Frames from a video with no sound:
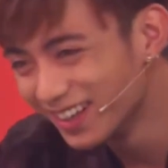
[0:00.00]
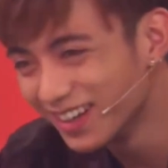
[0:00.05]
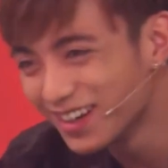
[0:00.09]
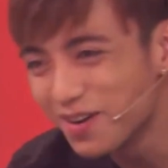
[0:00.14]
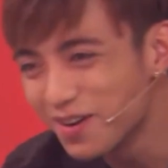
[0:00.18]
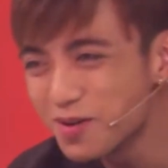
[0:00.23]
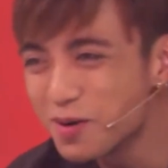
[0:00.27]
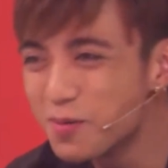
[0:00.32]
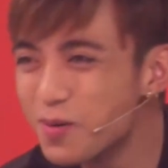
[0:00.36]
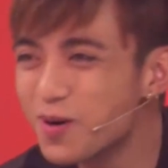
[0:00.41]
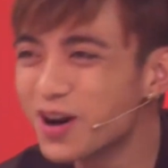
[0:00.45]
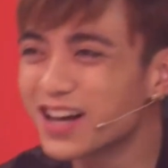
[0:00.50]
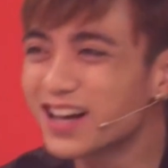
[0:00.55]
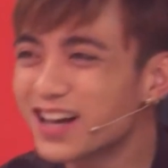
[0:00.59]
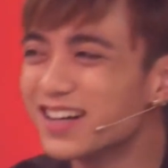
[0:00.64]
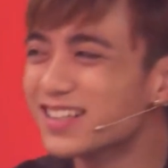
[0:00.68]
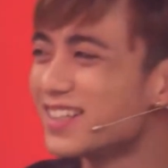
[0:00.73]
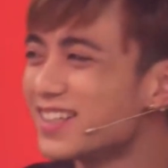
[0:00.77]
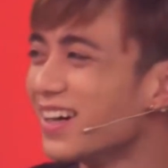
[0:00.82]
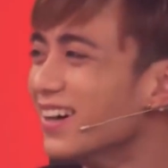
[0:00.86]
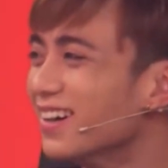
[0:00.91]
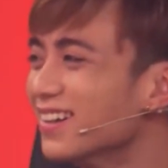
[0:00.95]
không có một cái
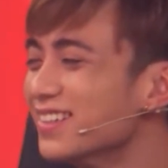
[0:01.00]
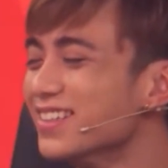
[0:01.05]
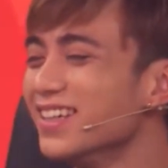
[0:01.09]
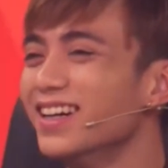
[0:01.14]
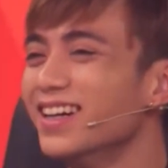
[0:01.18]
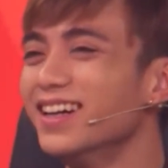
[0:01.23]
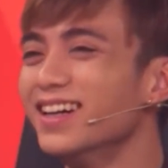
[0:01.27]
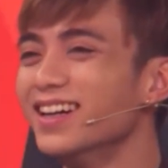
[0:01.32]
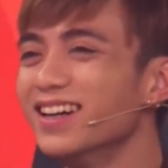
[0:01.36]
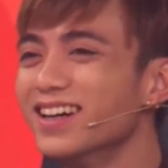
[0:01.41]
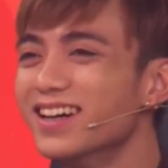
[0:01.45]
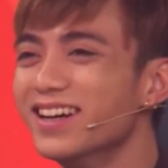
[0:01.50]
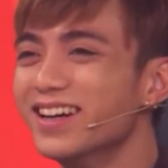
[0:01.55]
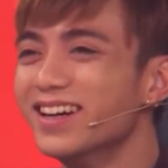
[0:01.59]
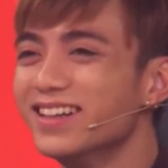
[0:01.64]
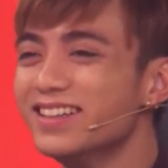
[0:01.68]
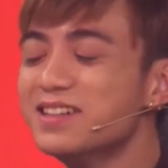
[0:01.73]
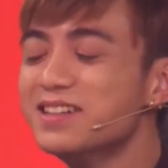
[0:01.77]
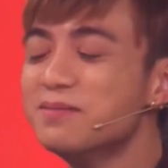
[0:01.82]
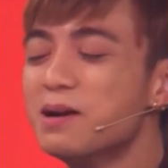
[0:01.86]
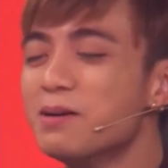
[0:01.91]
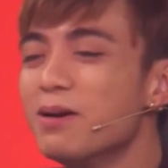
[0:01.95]
cơ sở gì
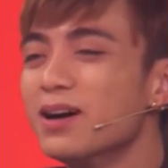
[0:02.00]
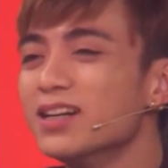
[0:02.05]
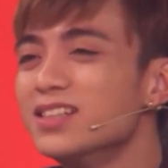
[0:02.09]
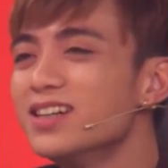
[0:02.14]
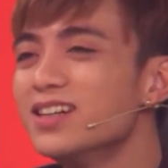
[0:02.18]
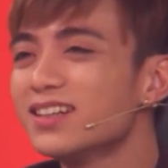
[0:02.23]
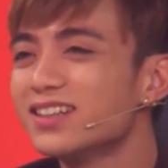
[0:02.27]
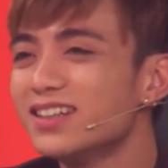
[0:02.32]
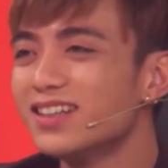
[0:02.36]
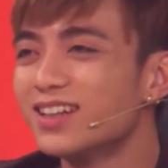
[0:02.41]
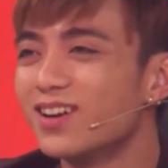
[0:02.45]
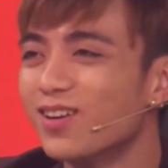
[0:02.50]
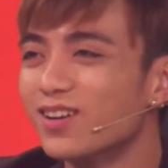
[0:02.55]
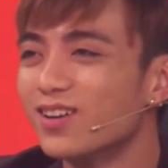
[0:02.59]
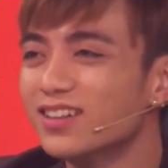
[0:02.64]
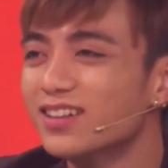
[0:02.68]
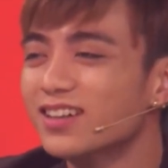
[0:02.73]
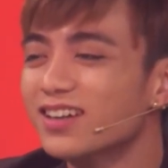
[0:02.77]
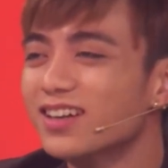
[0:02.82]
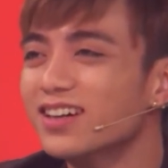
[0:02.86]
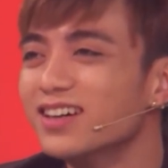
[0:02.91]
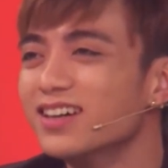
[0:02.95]
như mấy bạn trước thì
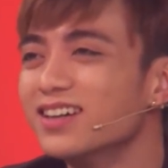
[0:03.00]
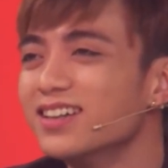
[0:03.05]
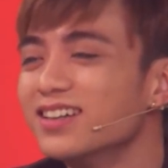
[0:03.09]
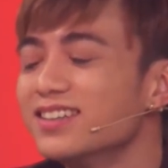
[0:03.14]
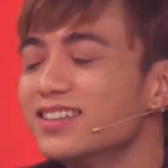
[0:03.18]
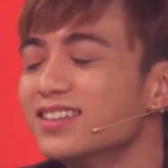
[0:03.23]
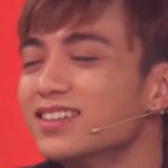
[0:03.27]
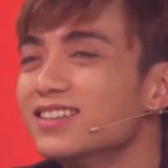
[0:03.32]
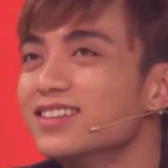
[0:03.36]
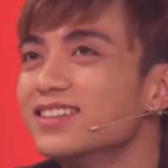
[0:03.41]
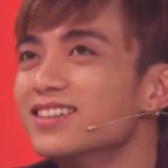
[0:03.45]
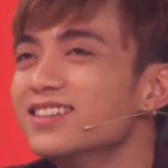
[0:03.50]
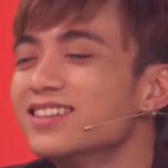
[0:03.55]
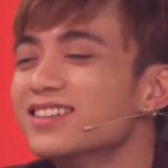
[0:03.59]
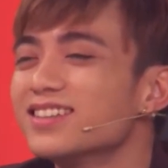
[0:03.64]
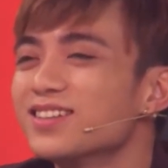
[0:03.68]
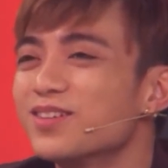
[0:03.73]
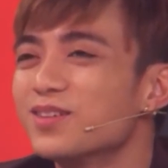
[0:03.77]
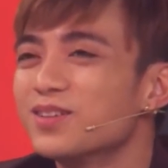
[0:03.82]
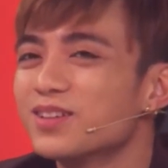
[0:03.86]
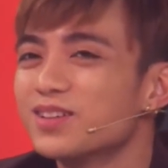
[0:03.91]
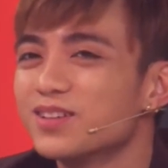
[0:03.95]
còn ờ,
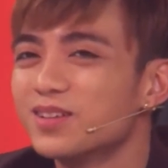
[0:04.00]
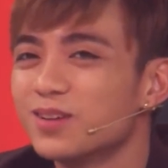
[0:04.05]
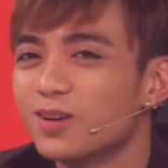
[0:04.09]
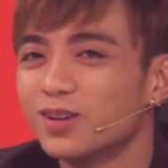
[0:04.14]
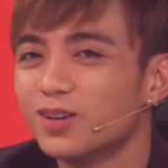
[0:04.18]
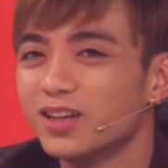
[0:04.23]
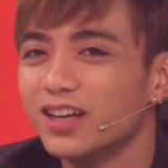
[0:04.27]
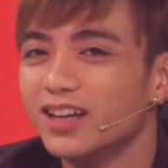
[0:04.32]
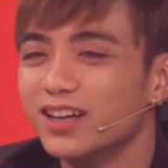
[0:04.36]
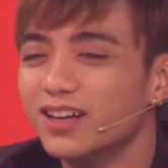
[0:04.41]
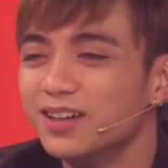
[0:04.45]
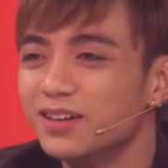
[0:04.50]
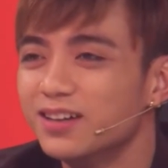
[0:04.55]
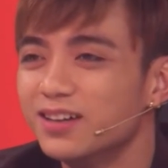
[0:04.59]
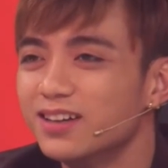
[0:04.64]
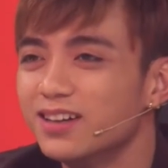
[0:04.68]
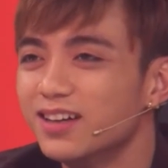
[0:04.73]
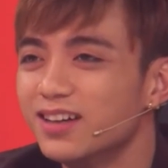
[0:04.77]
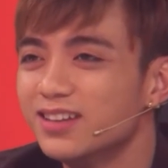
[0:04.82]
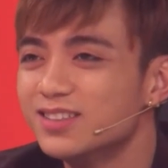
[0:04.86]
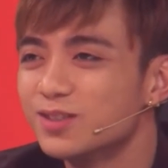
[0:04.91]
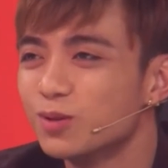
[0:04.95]
còn có thể
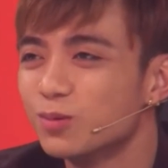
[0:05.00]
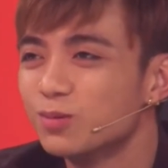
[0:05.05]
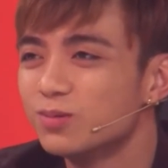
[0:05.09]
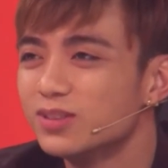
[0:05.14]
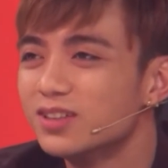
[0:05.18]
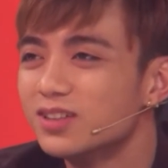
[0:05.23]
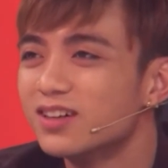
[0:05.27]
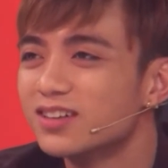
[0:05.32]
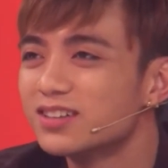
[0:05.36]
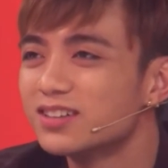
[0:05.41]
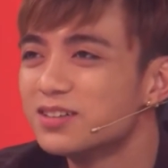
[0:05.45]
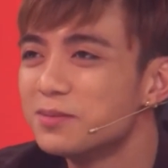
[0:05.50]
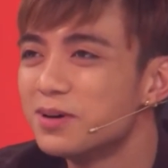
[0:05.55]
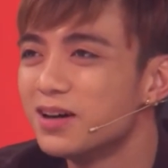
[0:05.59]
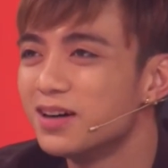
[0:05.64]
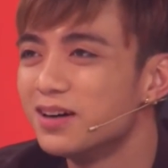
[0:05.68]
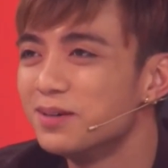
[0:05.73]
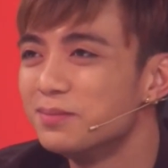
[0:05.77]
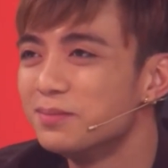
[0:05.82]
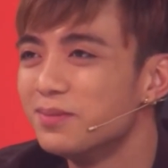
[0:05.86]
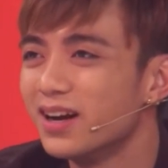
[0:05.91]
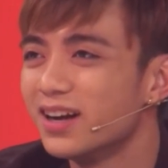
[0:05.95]
hình dung được nhưng
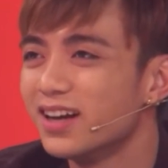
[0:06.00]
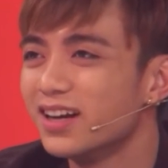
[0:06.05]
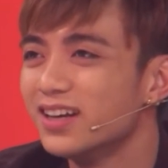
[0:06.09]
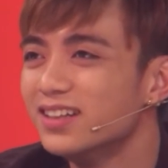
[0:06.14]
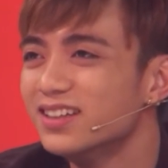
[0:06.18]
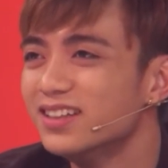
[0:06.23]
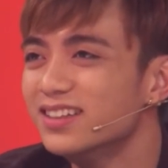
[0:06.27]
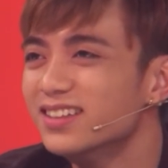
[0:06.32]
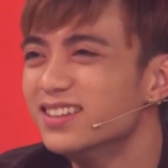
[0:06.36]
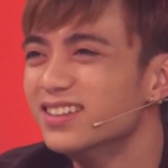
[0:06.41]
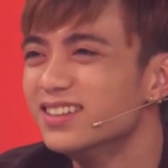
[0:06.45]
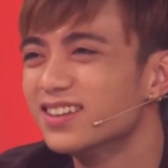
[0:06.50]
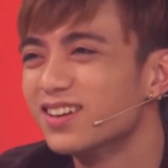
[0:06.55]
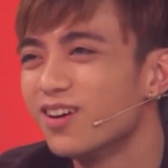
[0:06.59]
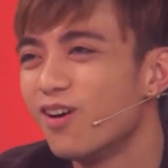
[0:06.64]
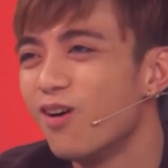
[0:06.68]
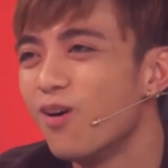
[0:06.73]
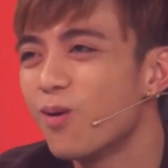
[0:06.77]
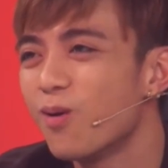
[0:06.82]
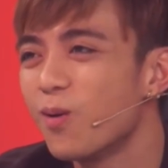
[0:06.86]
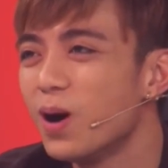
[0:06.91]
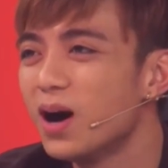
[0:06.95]
mà bạn này thì
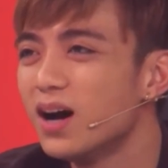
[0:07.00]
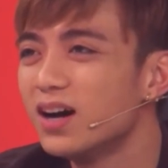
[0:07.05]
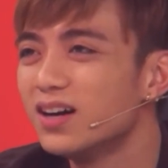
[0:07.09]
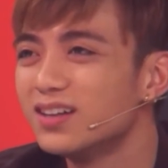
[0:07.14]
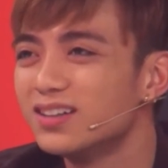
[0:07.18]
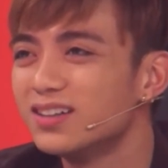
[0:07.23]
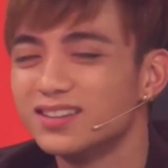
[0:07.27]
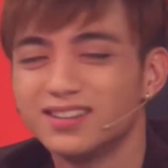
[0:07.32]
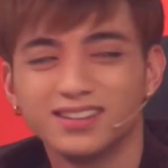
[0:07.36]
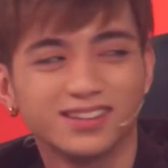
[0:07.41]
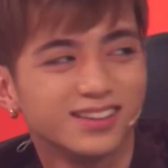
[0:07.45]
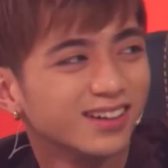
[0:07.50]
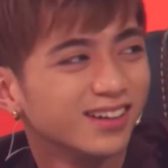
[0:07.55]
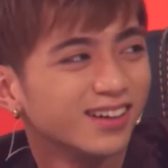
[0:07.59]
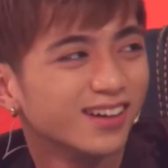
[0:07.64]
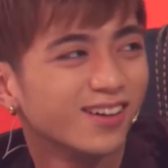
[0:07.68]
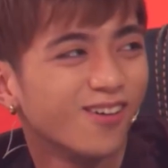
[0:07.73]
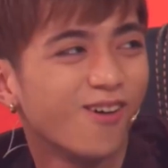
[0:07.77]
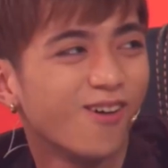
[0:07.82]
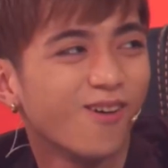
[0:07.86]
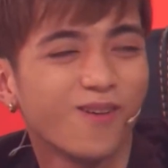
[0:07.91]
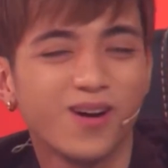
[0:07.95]
khó quá
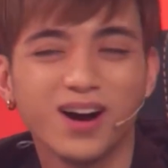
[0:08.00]
khó